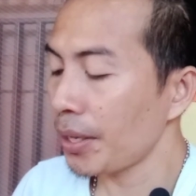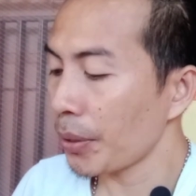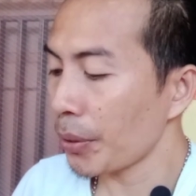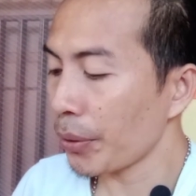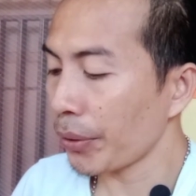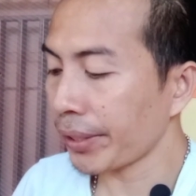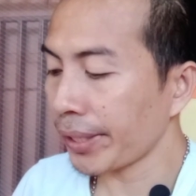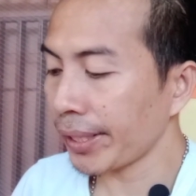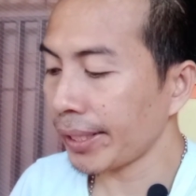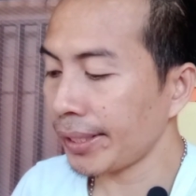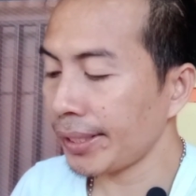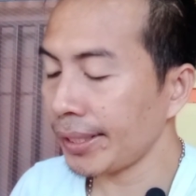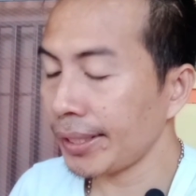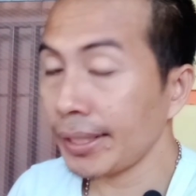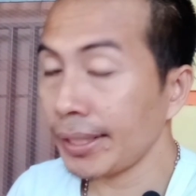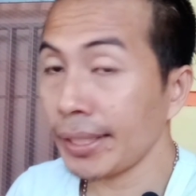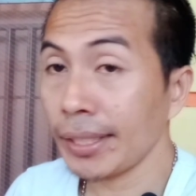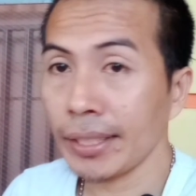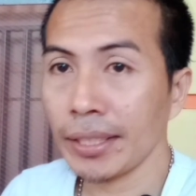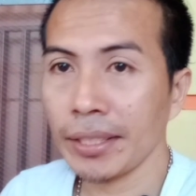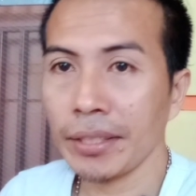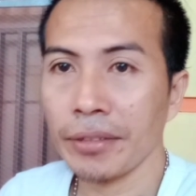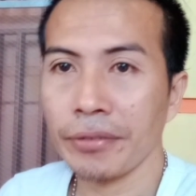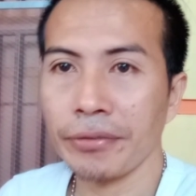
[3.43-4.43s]
Oke,
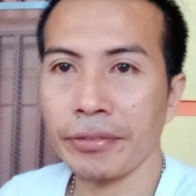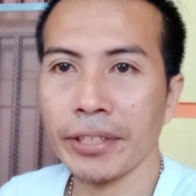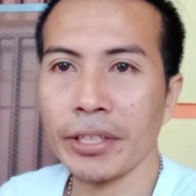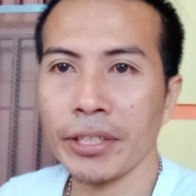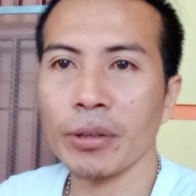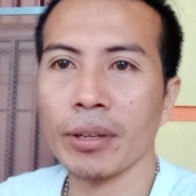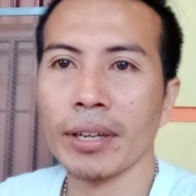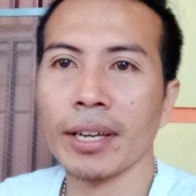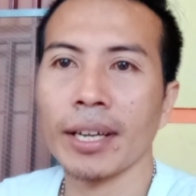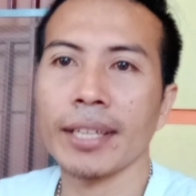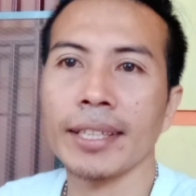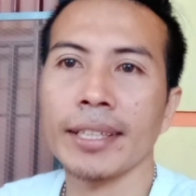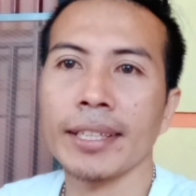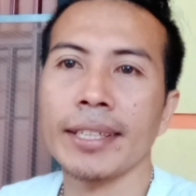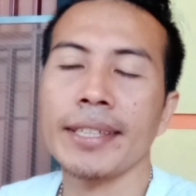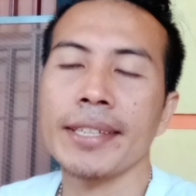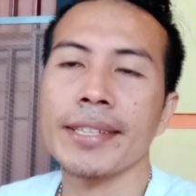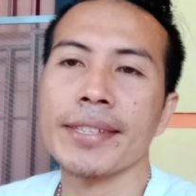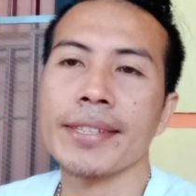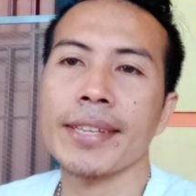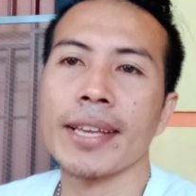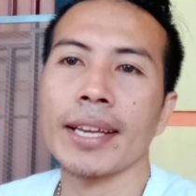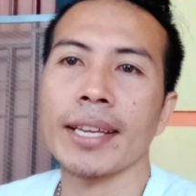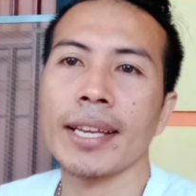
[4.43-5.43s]
di video kali ini
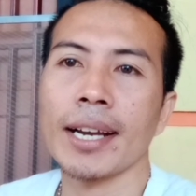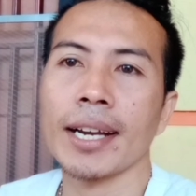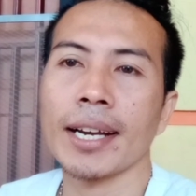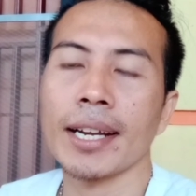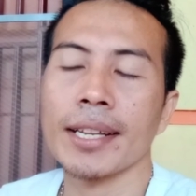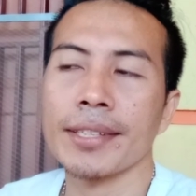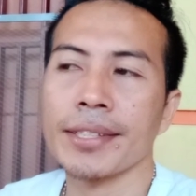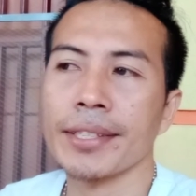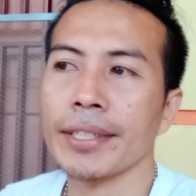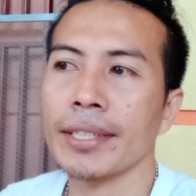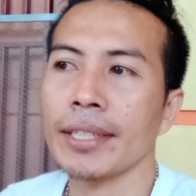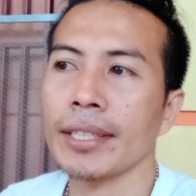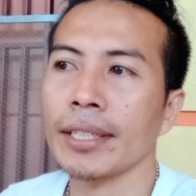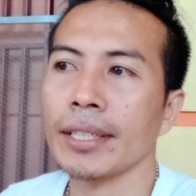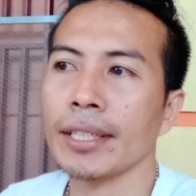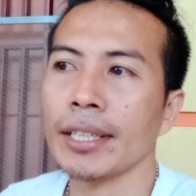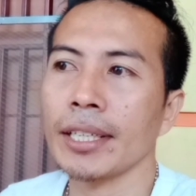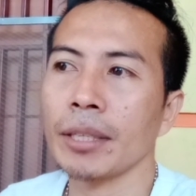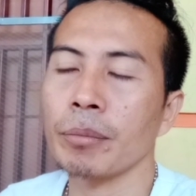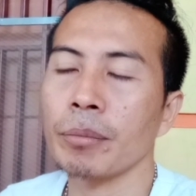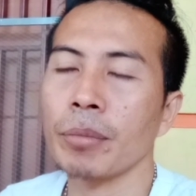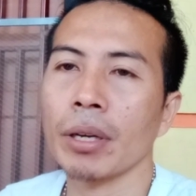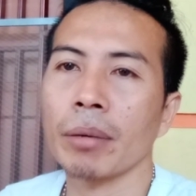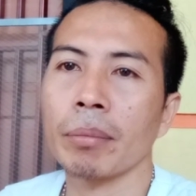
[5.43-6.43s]
saya akan
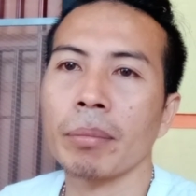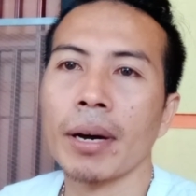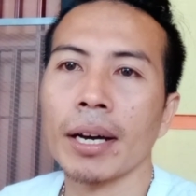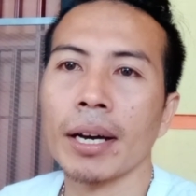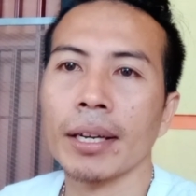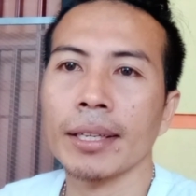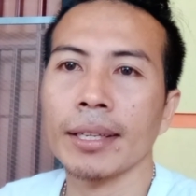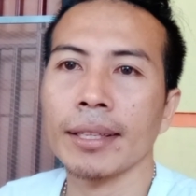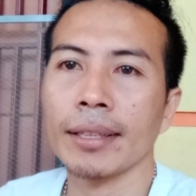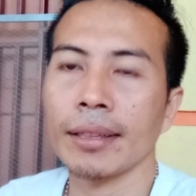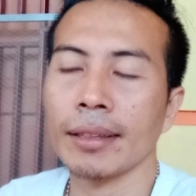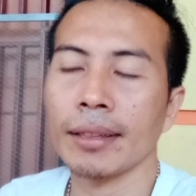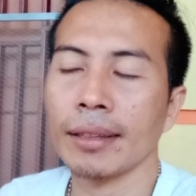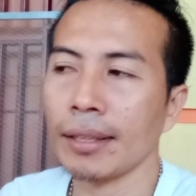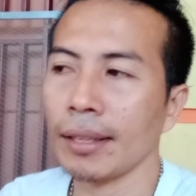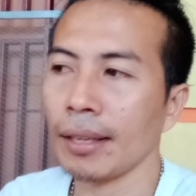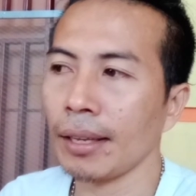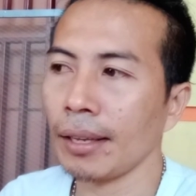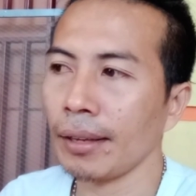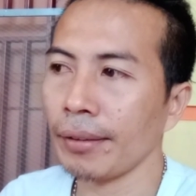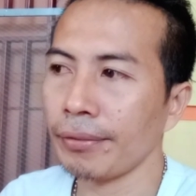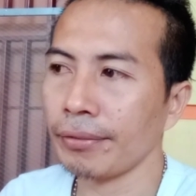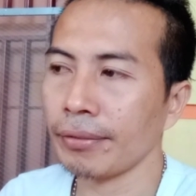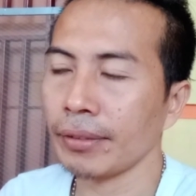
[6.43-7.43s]
sedikit berbagi
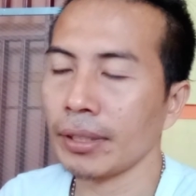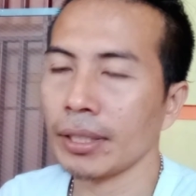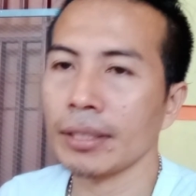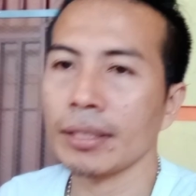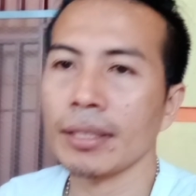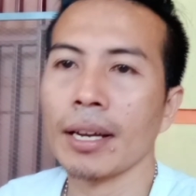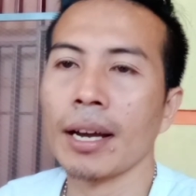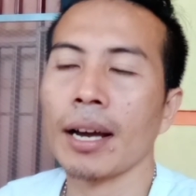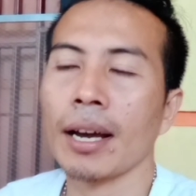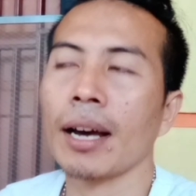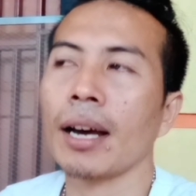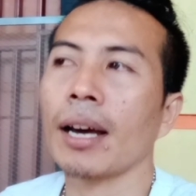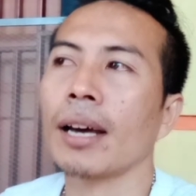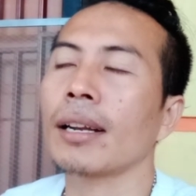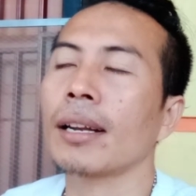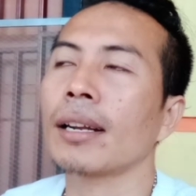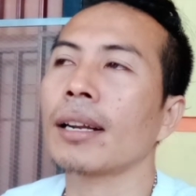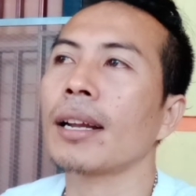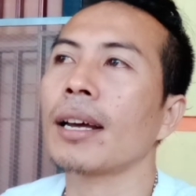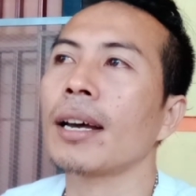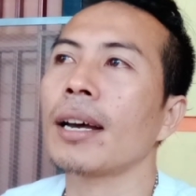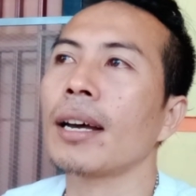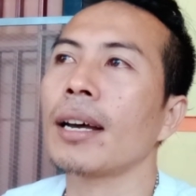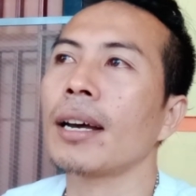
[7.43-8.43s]
tips
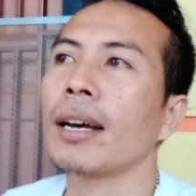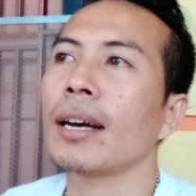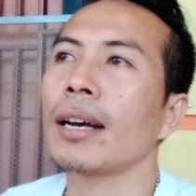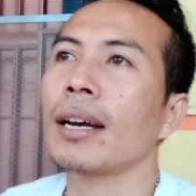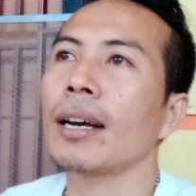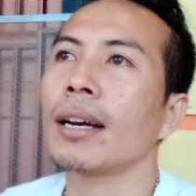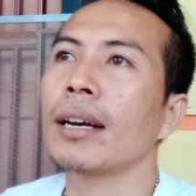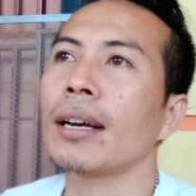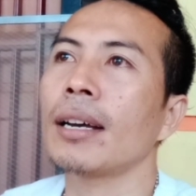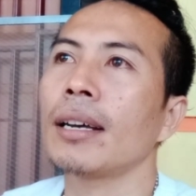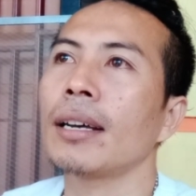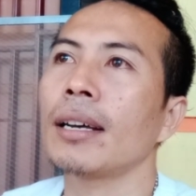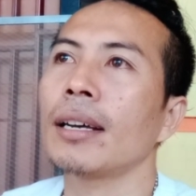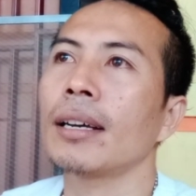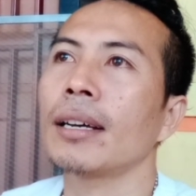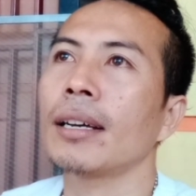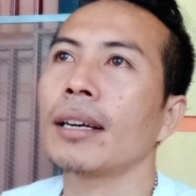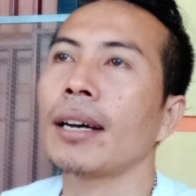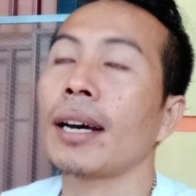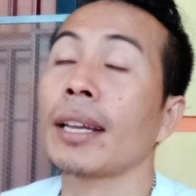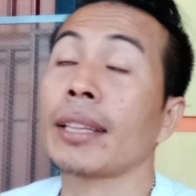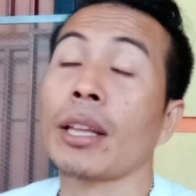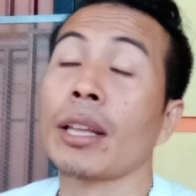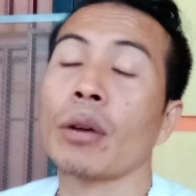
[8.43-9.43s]
cara
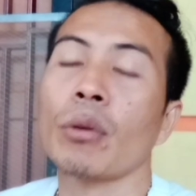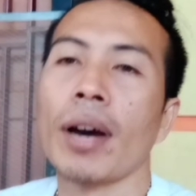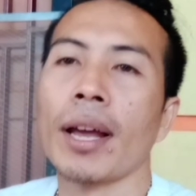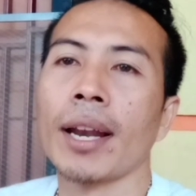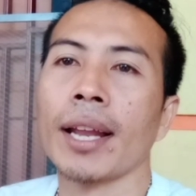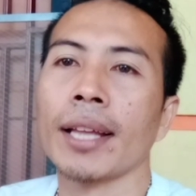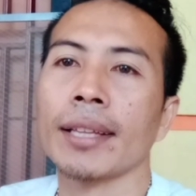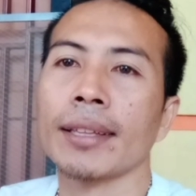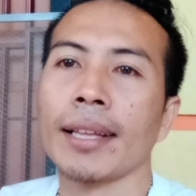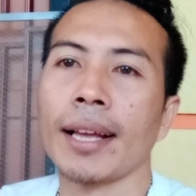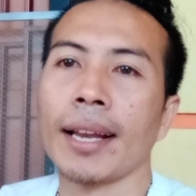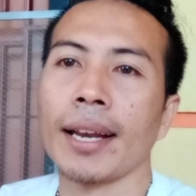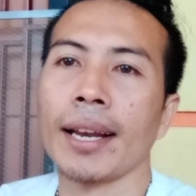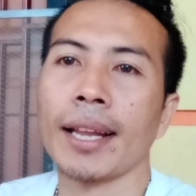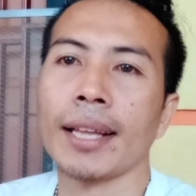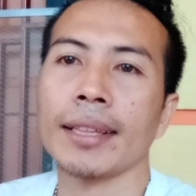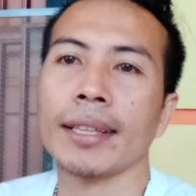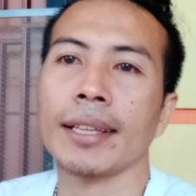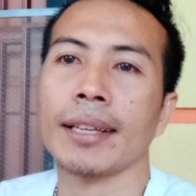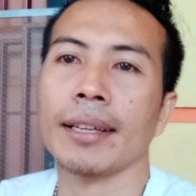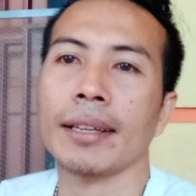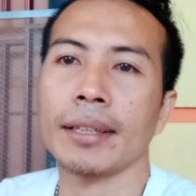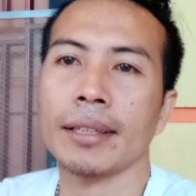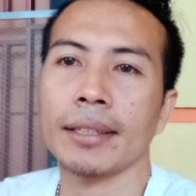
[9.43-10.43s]
atau alat-alat
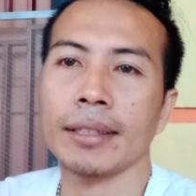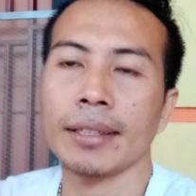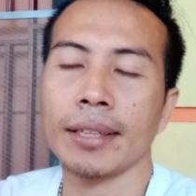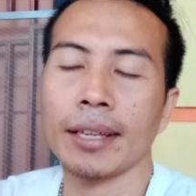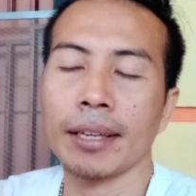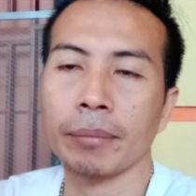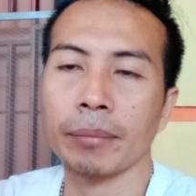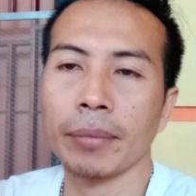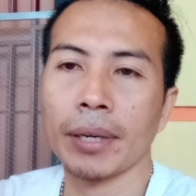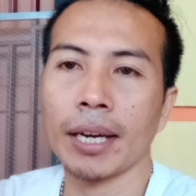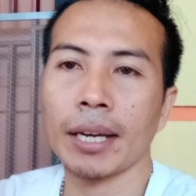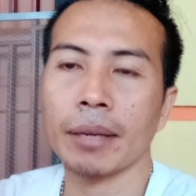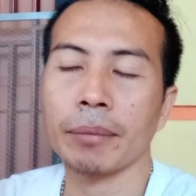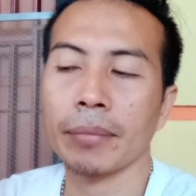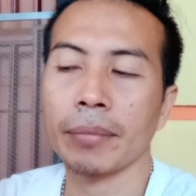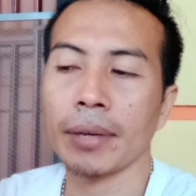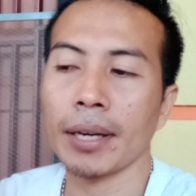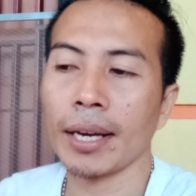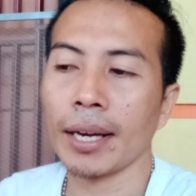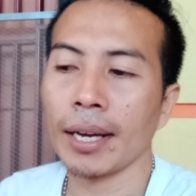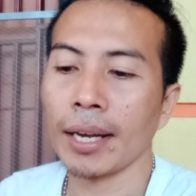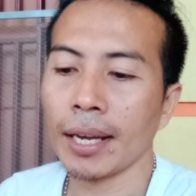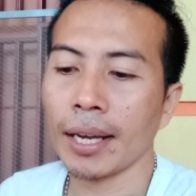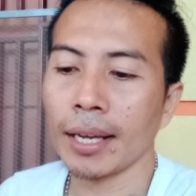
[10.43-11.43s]
dan
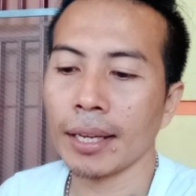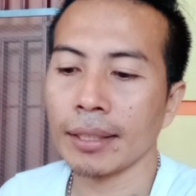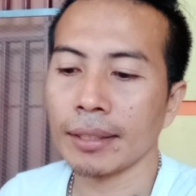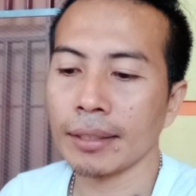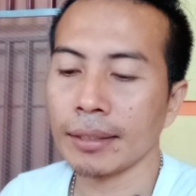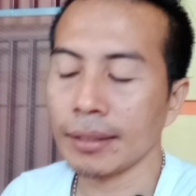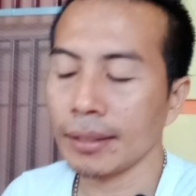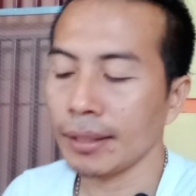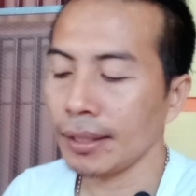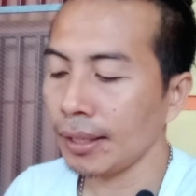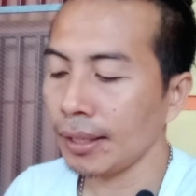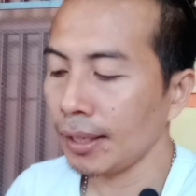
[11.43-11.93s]
bahan-bahan